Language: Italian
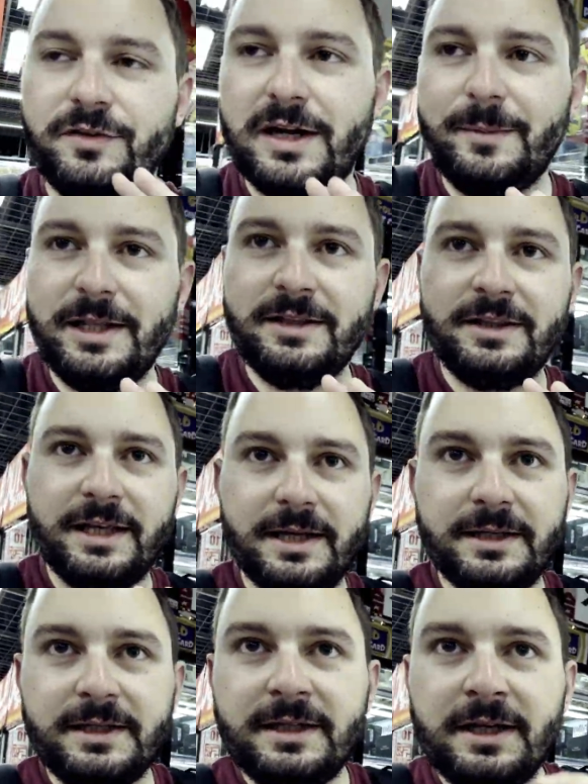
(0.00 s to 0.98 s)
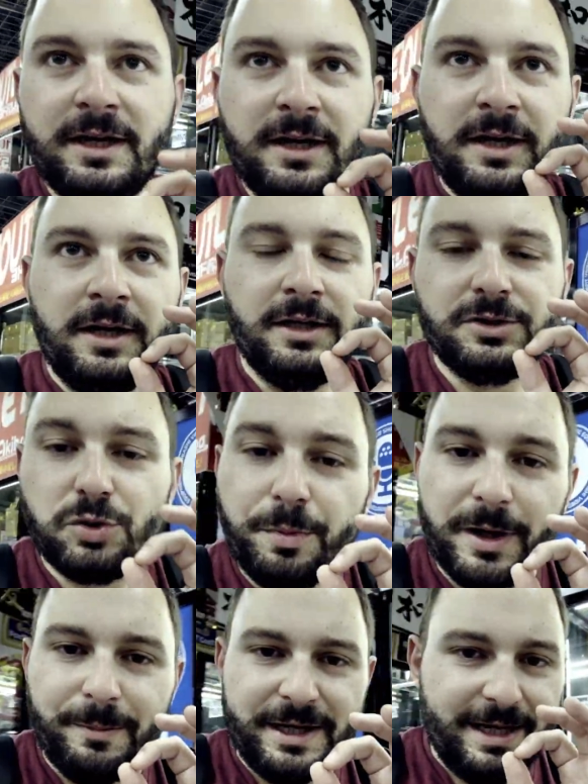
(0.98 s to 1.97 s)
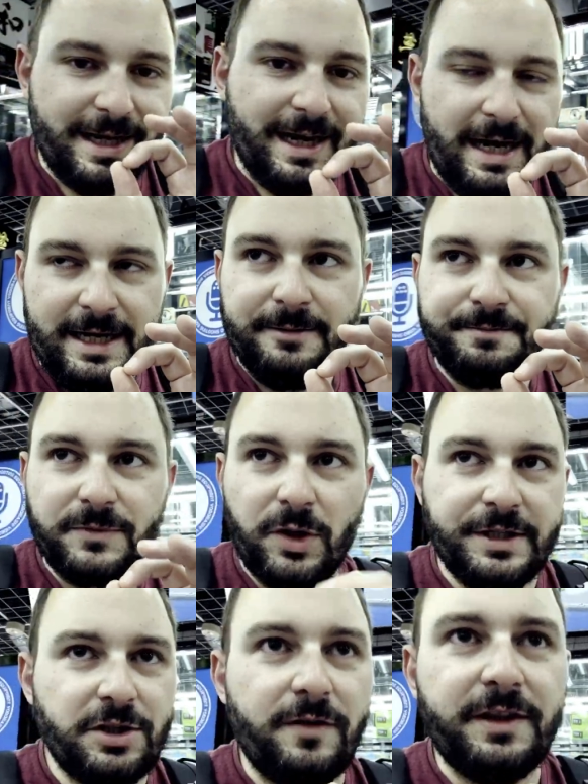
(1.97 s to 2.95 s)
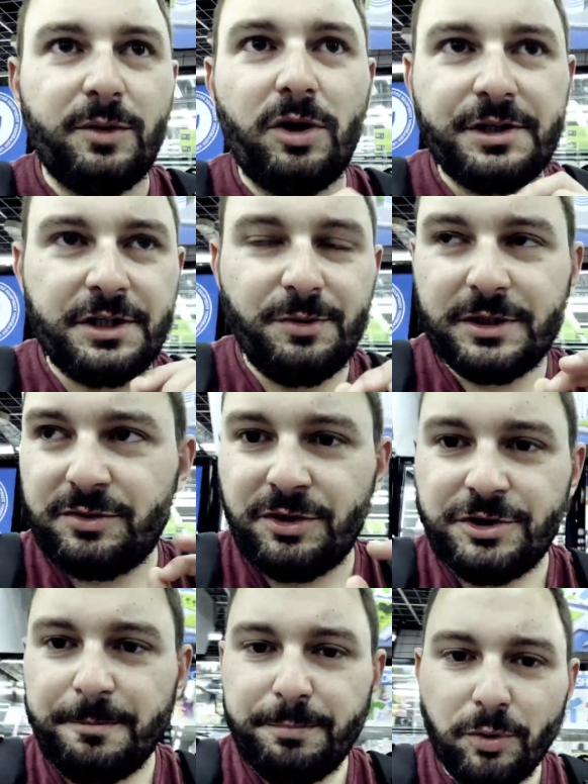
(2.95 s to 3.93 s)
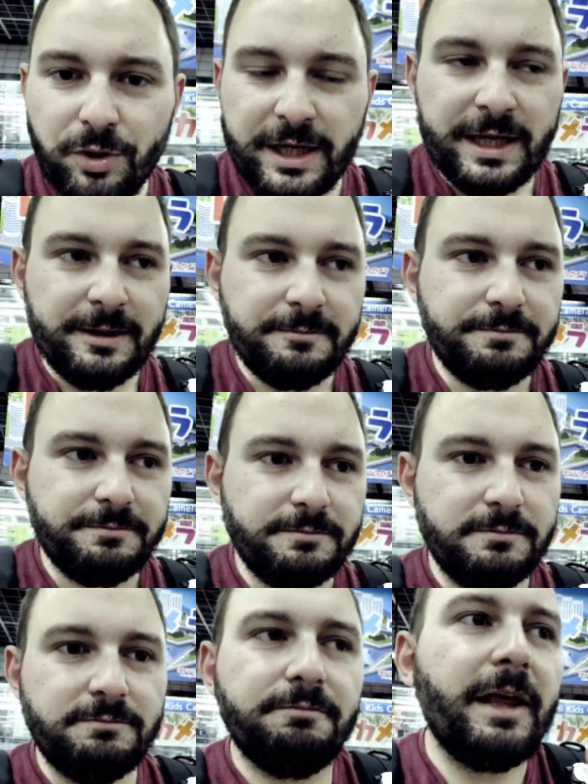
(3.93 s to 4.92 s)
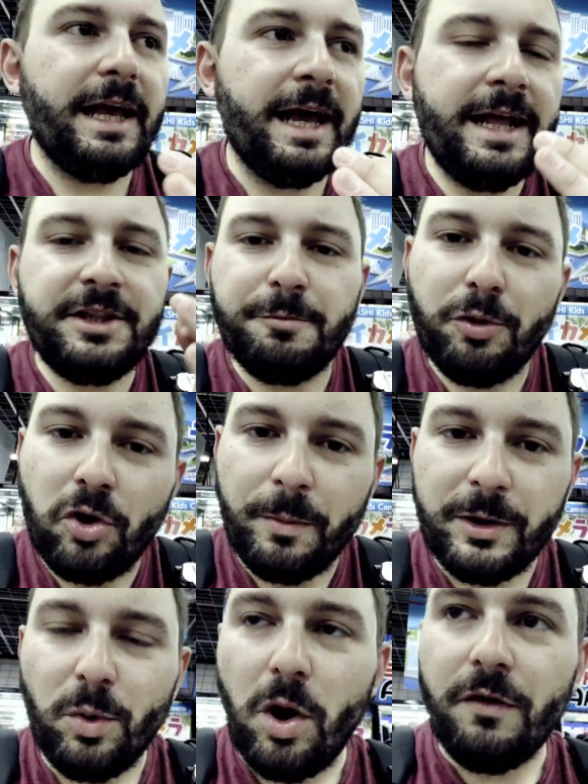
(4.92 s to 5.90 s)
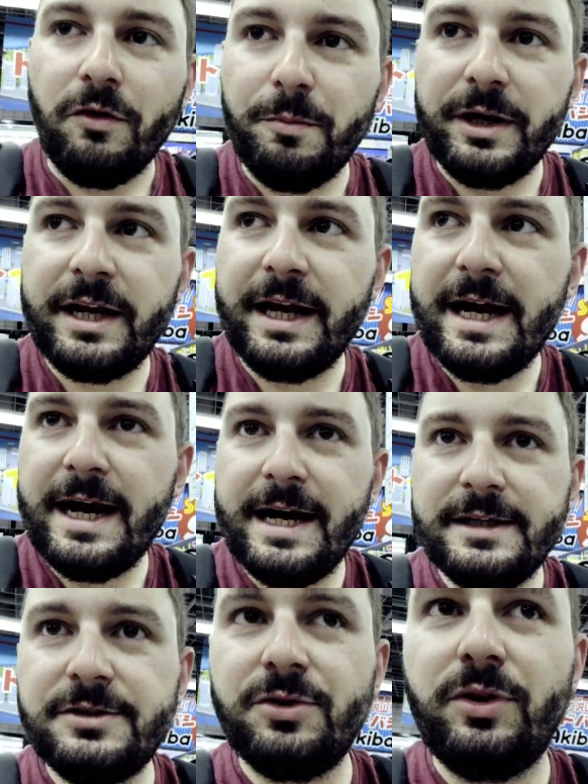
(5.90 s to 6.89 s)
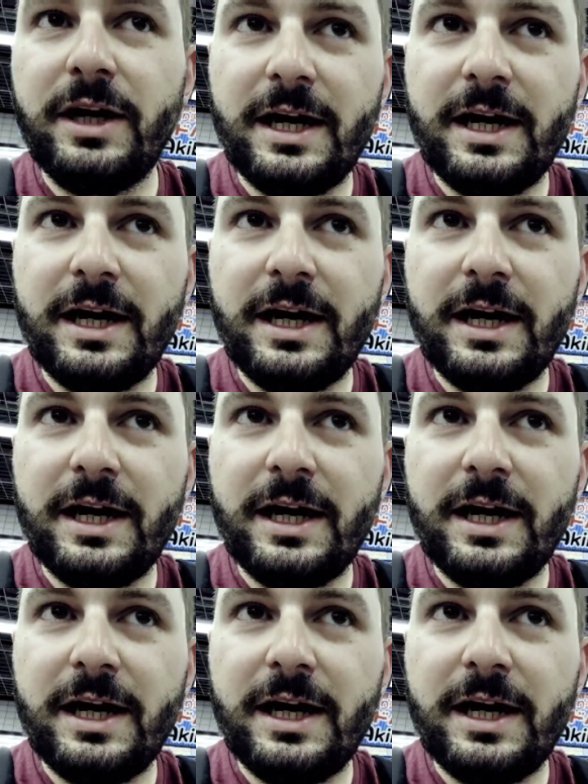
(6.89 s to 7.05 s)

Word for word: veramente super maniacali. Quindi se trovate qualcosa di usato in Giappone è tipo come nuovo, perché sono le